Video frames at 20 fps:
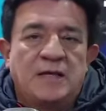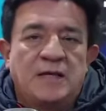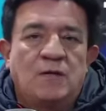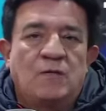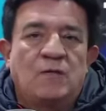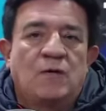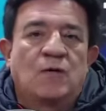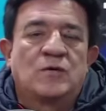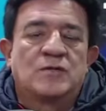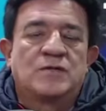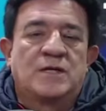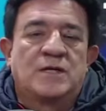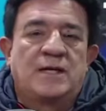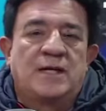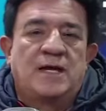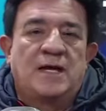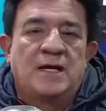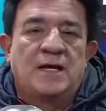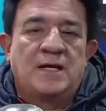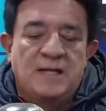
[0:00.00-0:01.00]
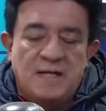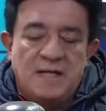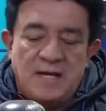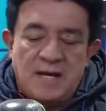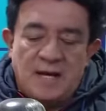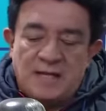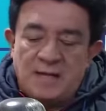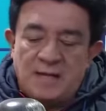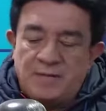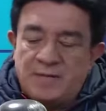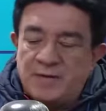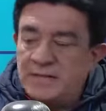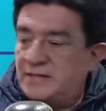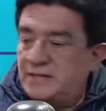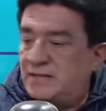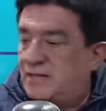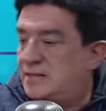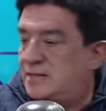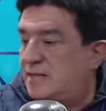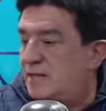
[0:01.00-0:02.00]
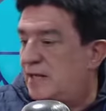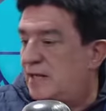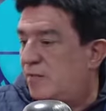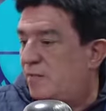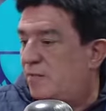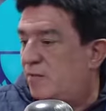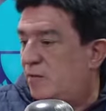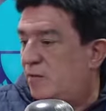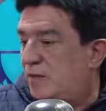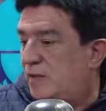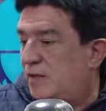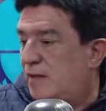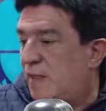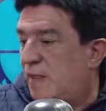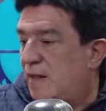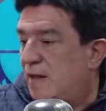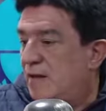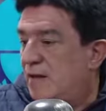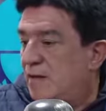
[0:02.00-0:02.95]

y luego sería a la Presidencia de la República.